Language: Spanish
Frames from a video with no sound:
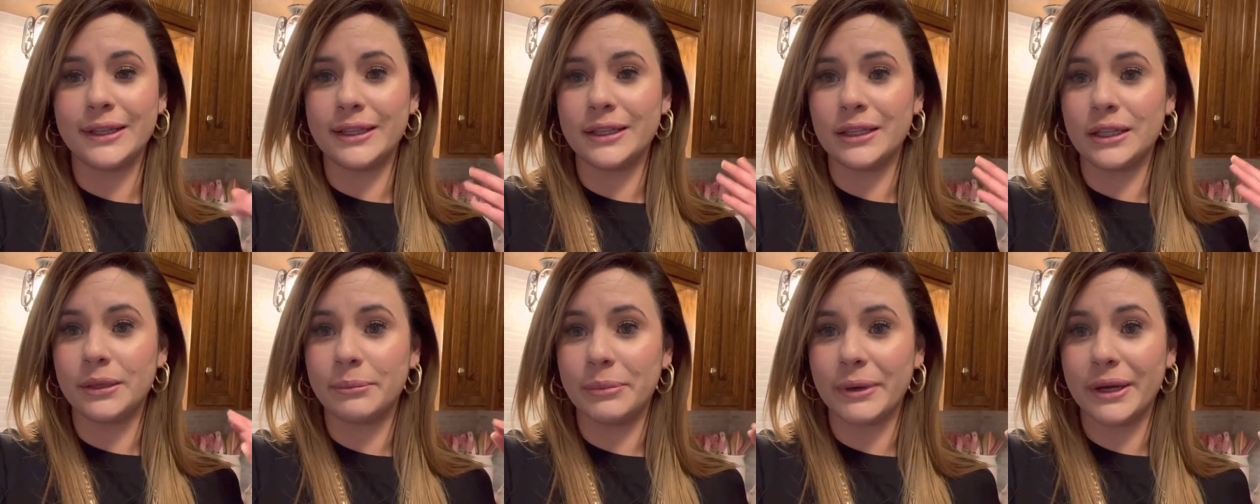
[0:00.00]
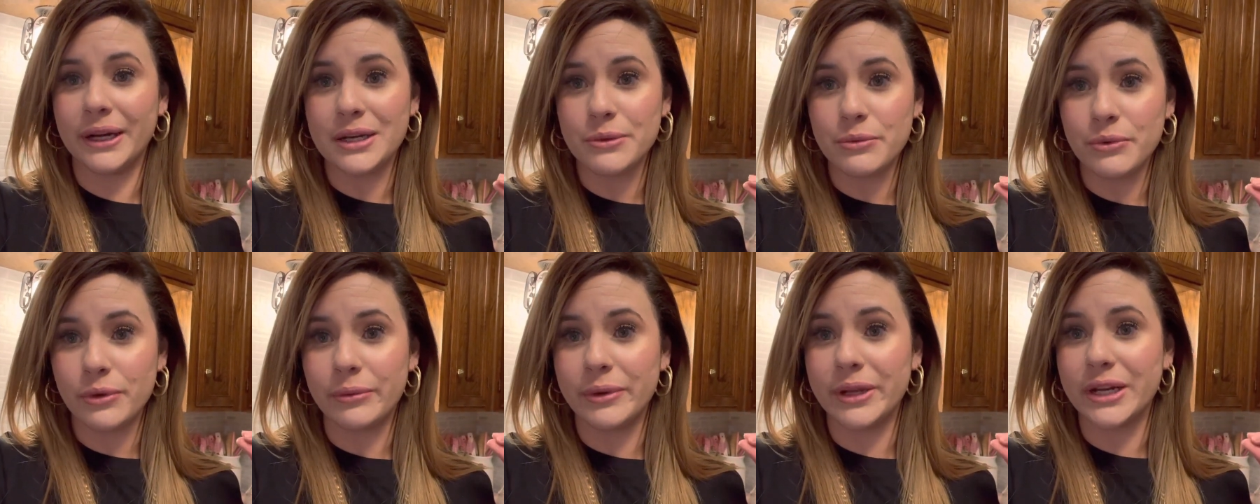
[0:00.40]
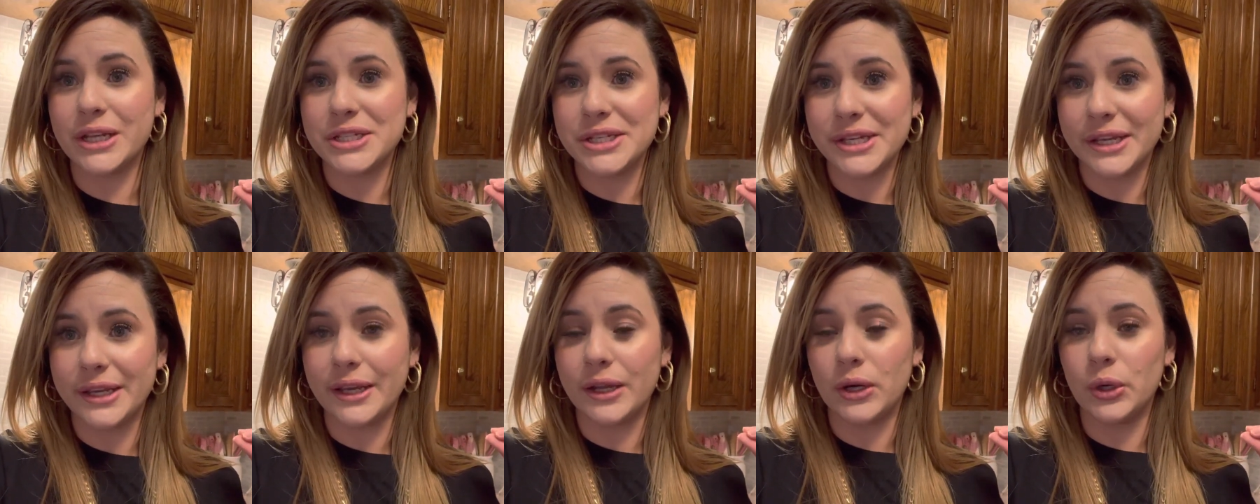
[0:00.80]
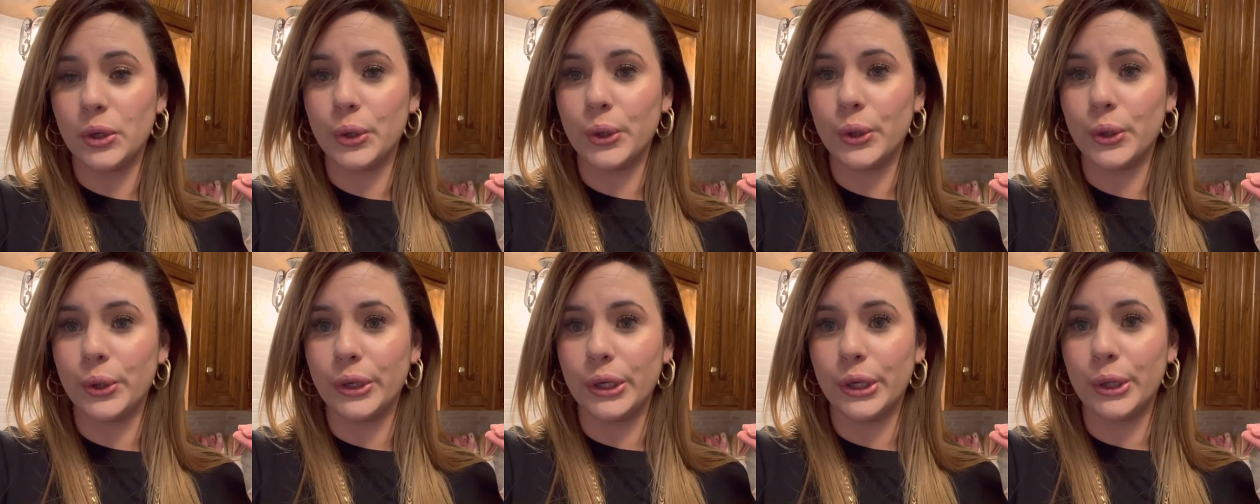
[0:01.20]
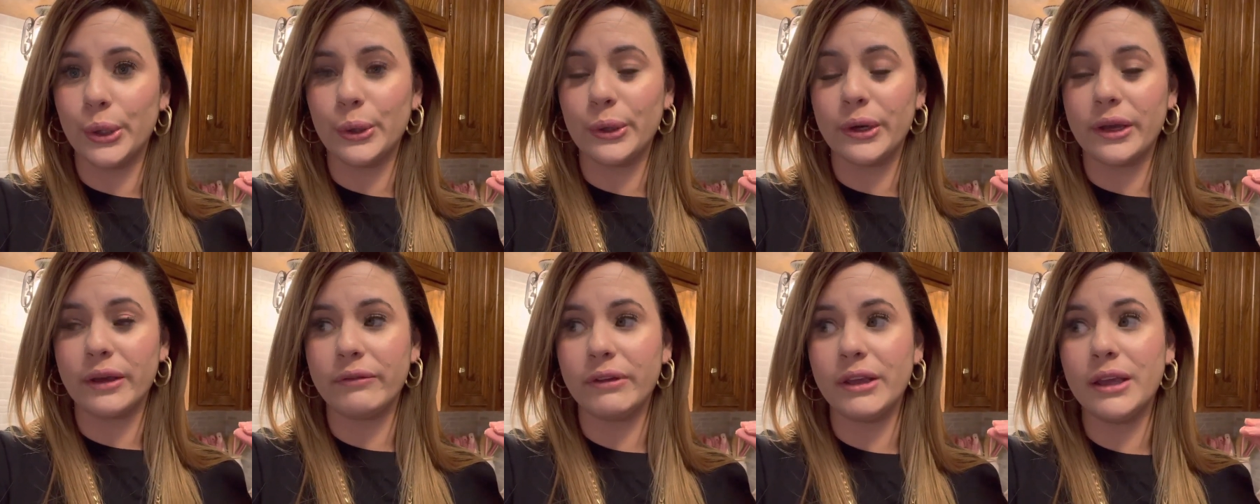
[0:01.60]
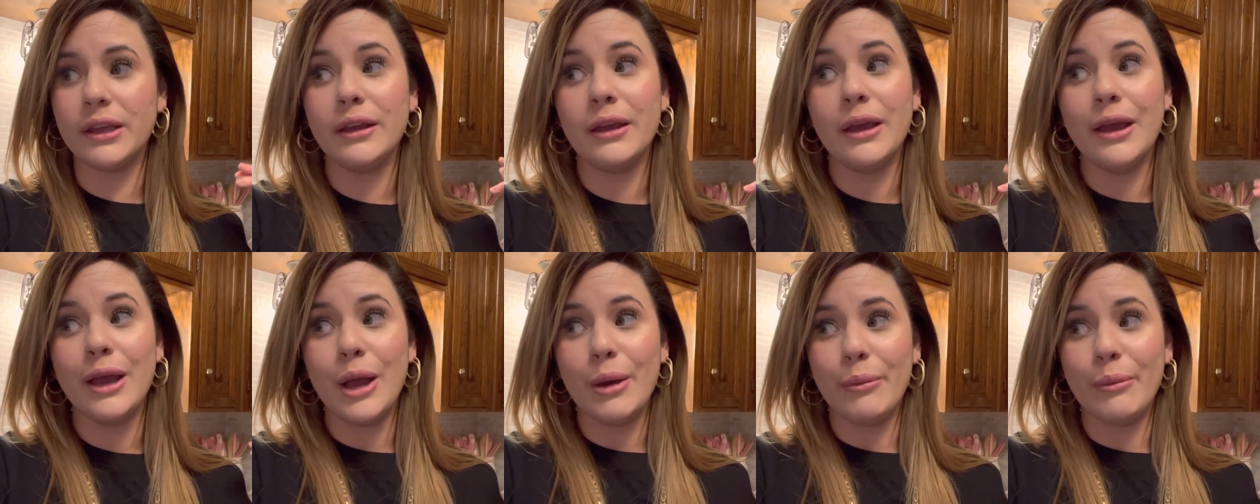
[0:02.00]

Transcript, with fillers: tienda para volver a chequear los conejos que vi